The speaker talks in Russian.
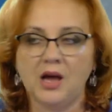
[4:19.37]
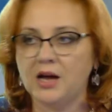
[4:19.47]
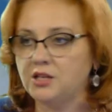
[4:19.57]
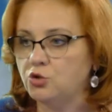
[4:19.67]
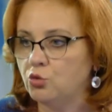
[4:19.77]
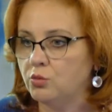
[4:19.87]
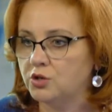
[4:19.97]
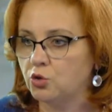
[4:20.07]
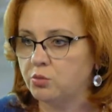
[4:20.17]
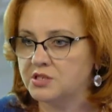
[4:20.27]
Они
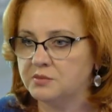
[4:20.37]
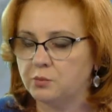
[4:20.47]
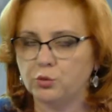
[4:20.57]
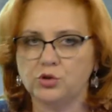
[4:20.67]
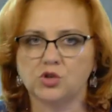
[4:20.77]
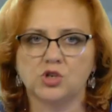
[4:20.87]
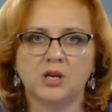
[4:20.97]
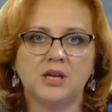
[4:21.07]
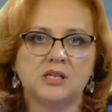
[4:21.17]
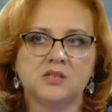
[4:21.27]
думают образами
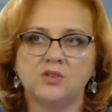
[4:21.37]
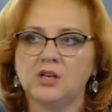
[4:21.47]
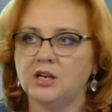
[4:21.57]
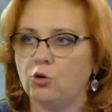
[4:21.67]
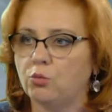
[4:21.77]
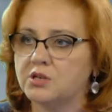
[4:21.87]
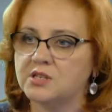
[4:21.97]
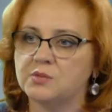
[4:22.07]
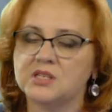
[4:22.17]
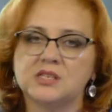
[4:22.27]
путешествий или
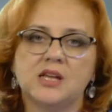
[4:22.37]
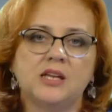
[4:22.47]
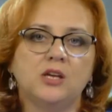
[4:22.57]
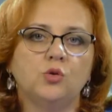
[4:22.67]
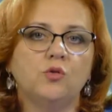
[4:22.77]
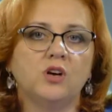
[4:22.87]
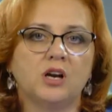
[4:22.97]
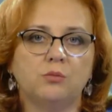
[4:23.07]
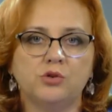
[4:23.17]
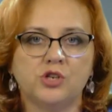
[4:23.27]
образами создания создание новых
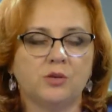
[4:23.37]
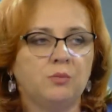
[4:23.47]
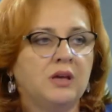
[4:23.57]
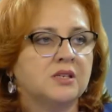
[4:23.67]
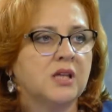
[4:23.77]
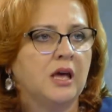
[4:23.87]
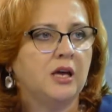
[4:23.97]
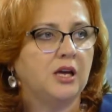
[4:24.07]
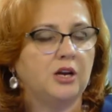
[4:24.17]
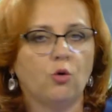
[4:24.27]
рабочих мест
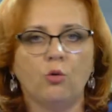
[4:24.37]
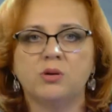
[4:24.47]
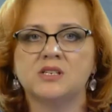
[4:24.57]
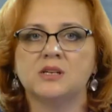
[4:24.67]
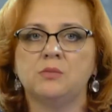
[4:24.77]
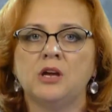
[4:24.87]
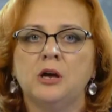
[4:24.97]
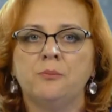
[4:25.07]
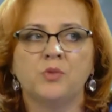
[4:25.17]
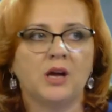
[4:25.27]
или образами
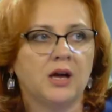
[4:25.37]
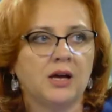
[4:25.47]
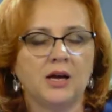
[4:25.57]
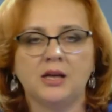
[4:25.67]
э, э,